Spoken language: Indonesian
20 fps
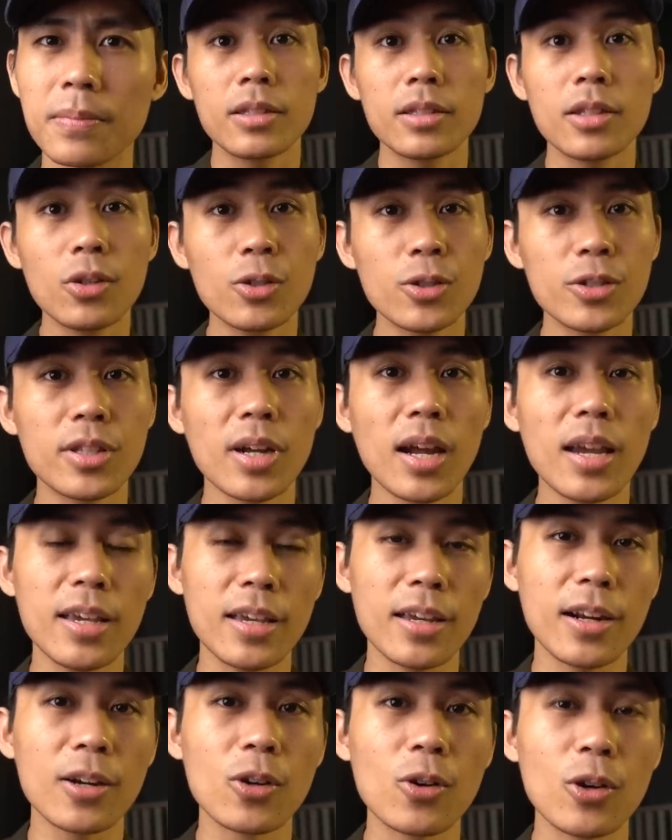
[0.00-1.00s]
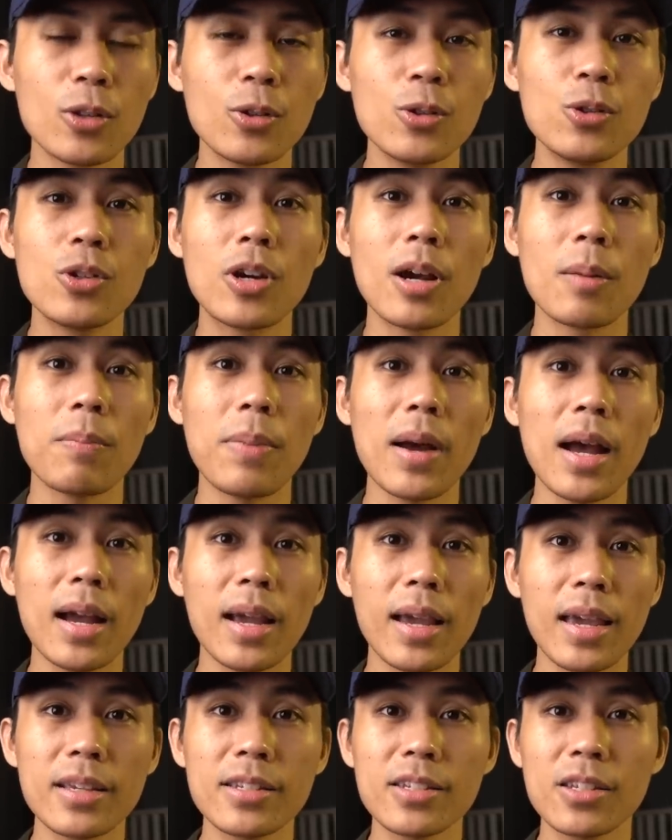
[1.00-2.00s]
Terus terakhir, Do itu juga
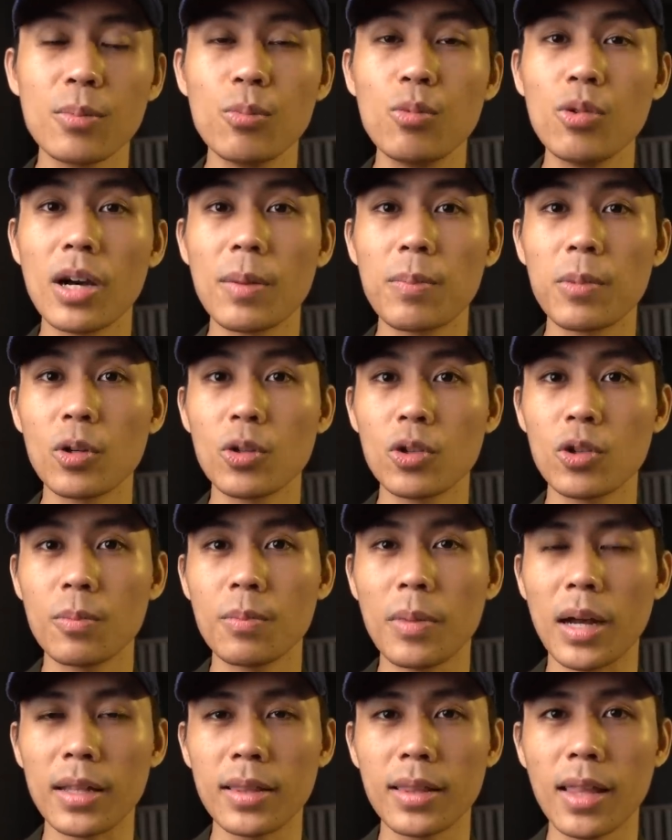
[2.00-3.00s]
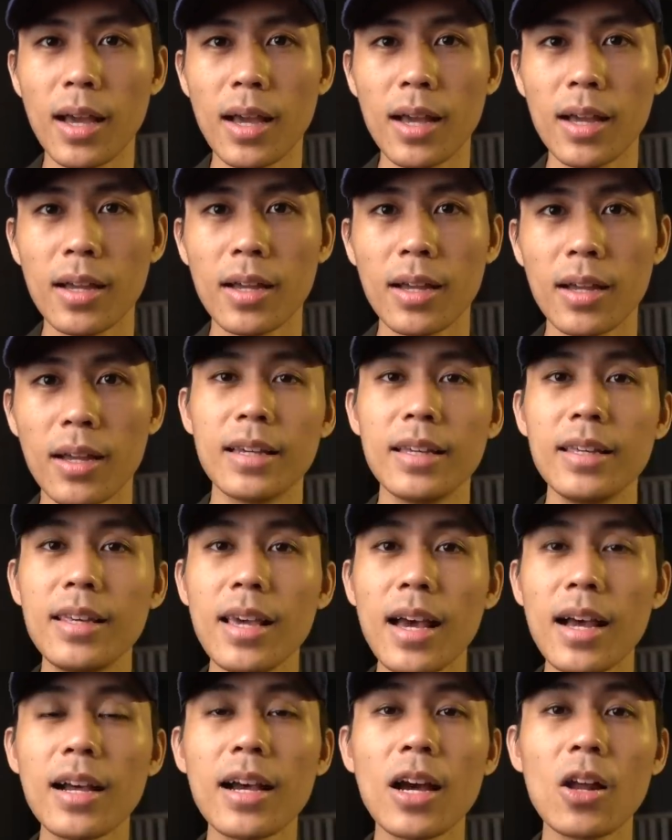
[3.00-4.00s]
pakai sebuah penutup mata
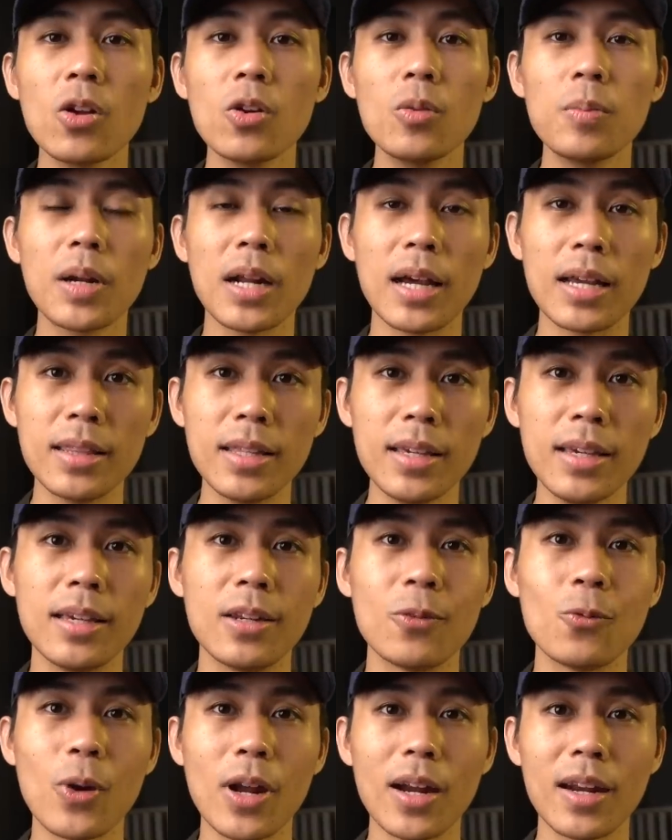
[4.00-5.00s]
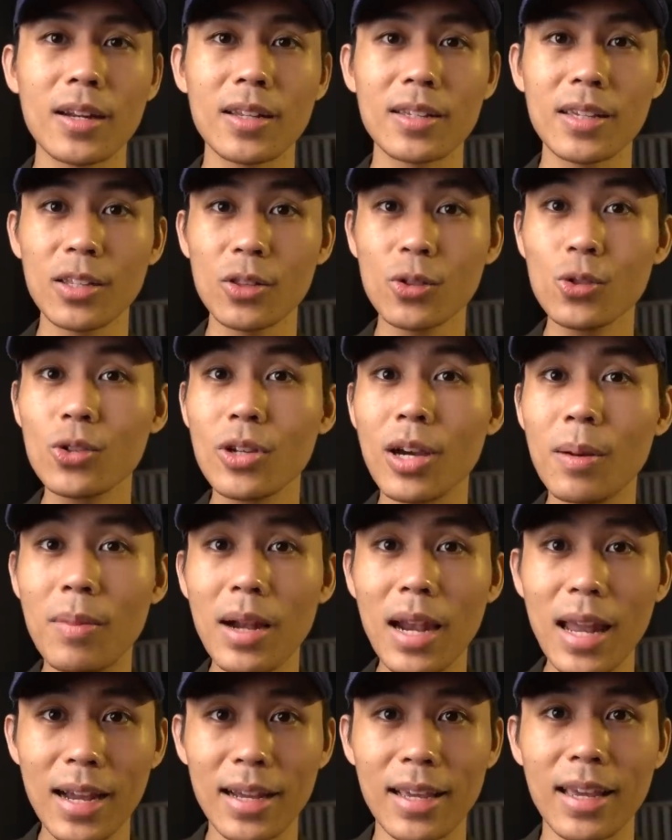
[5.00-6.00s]
yang kalau lu perhatiin warnanya itu juga
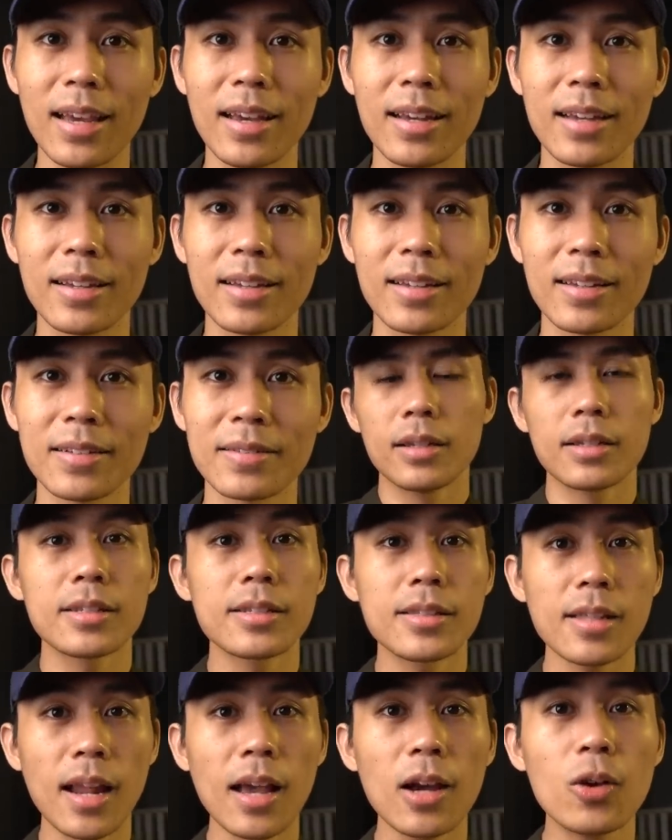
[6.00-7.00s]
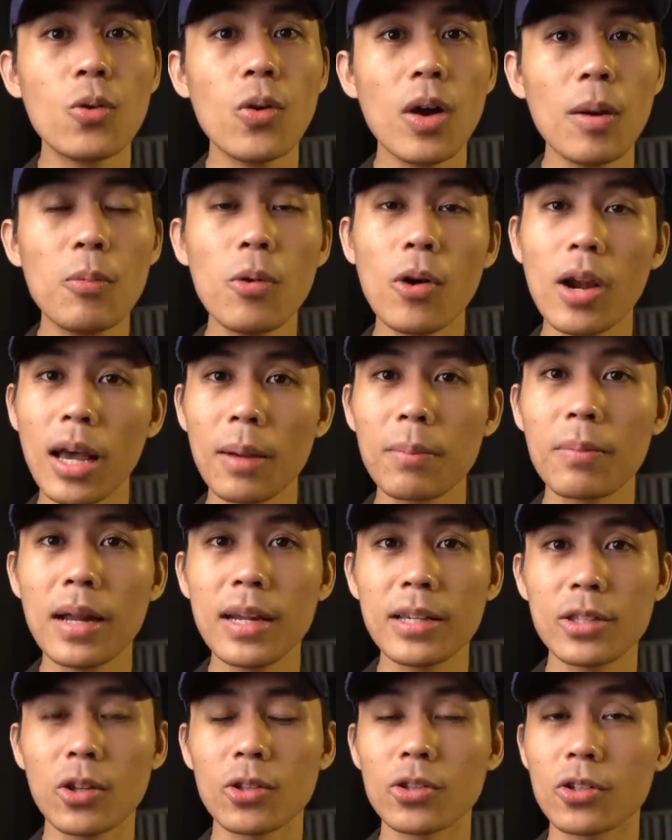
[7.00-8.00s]
belang ya. Setelah gue
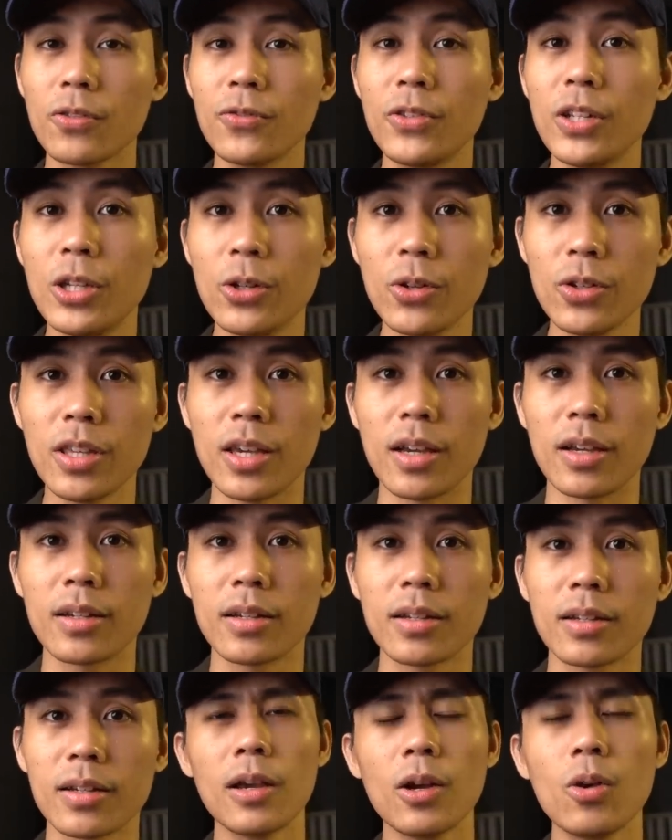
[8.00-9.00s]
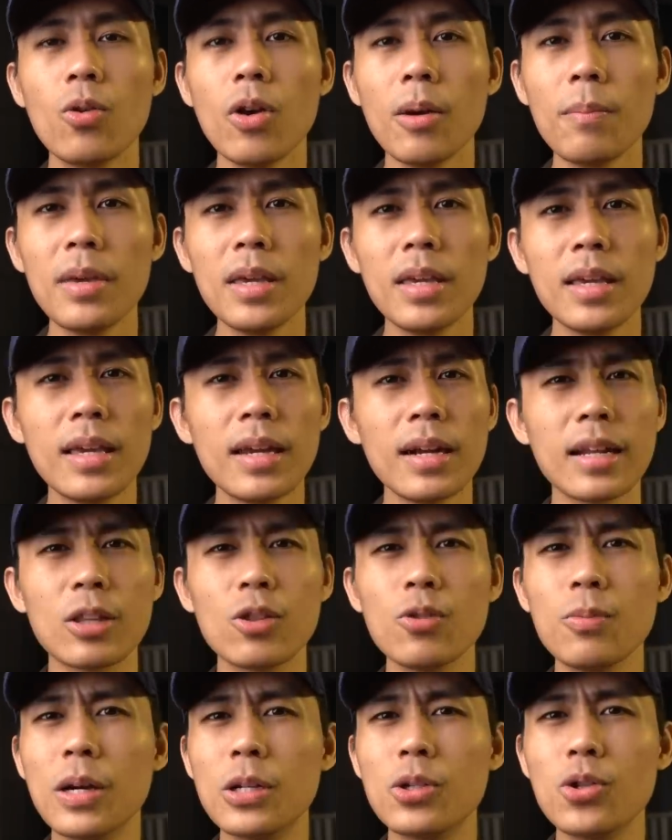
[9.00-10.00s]
bolak-balik tonton videonya, gue mikir
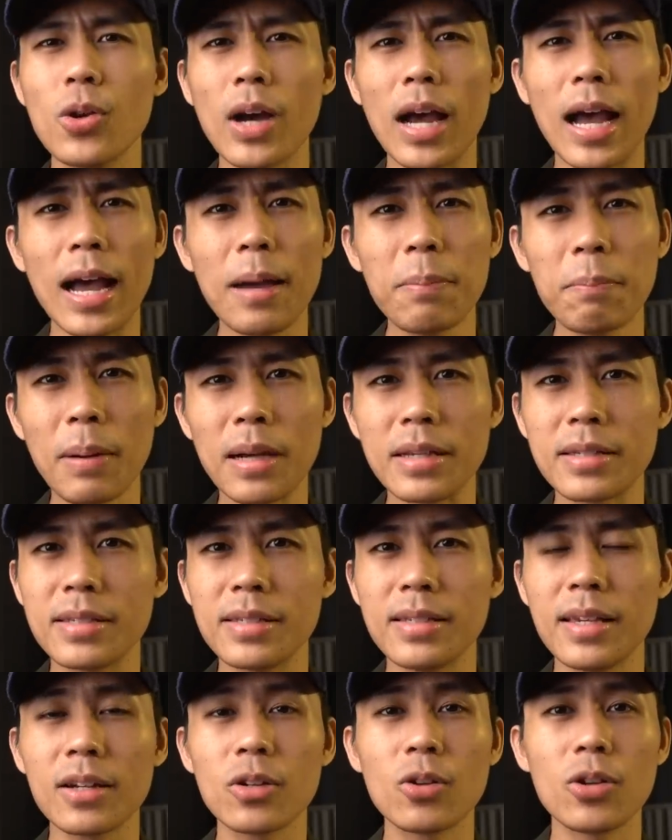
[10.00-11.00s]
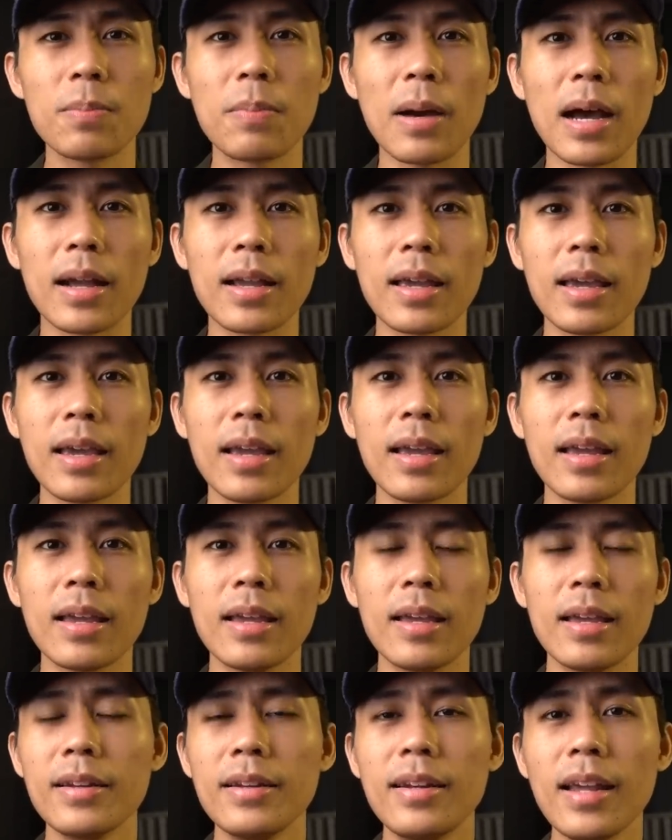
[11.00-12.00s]
itu baju apa sih yang Doi pakai
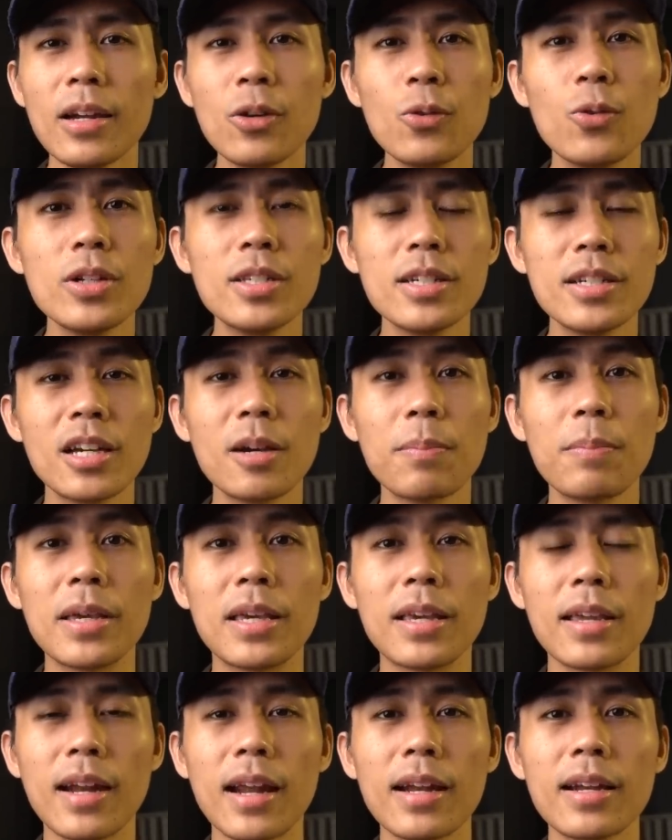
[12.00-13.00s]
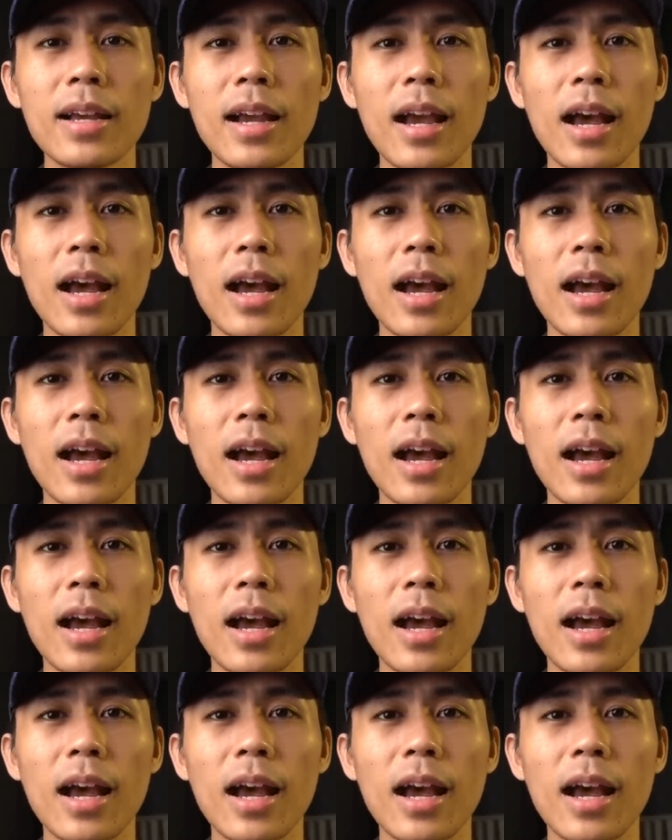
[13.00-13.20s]
dan gue jadi kepikiran